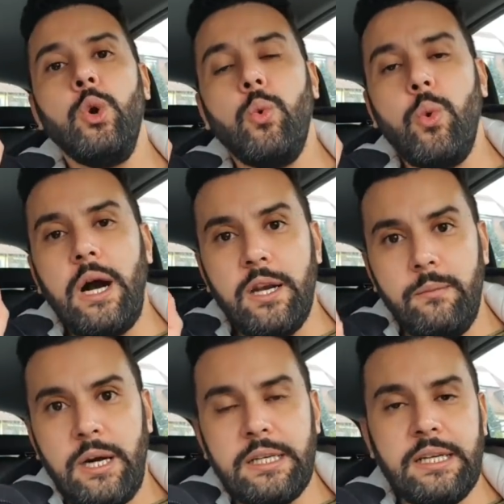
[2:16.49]

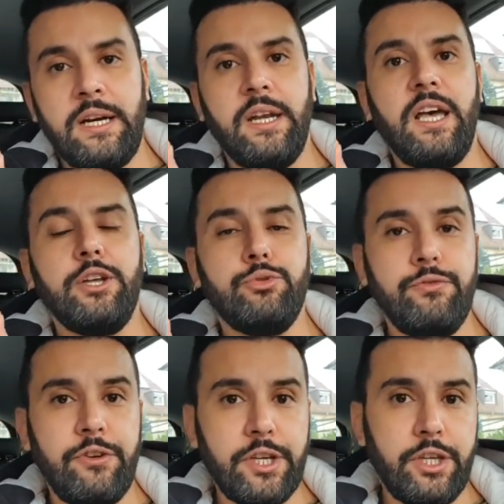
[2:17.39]
وألمانيا لا
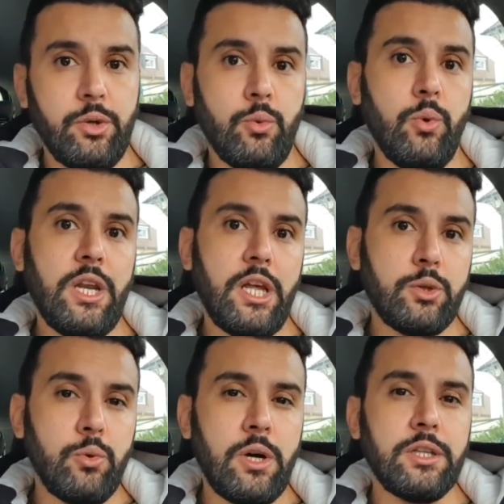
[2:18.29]
تفكر ولا
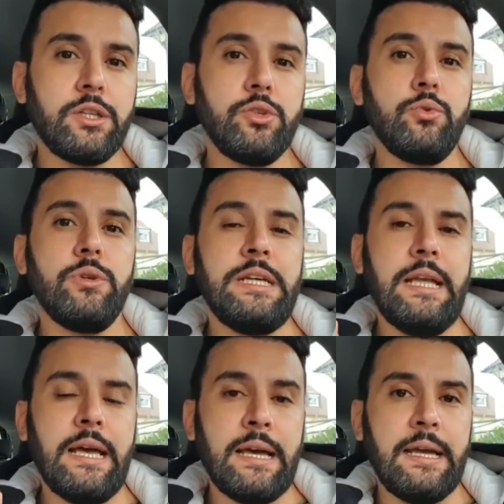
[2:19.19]
تخطط
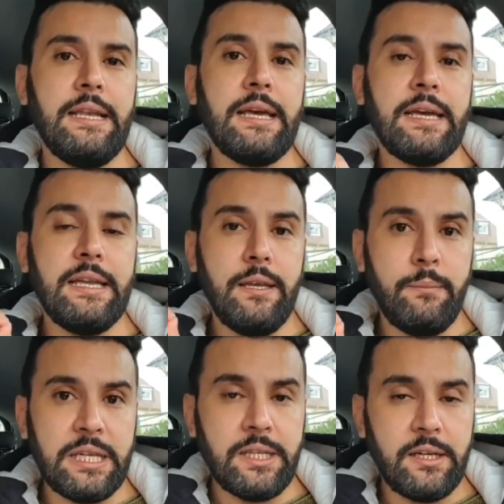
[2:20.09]
إلى غلق
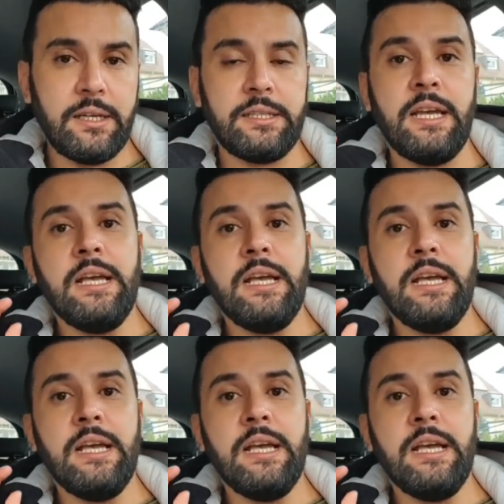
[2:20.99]
المطارات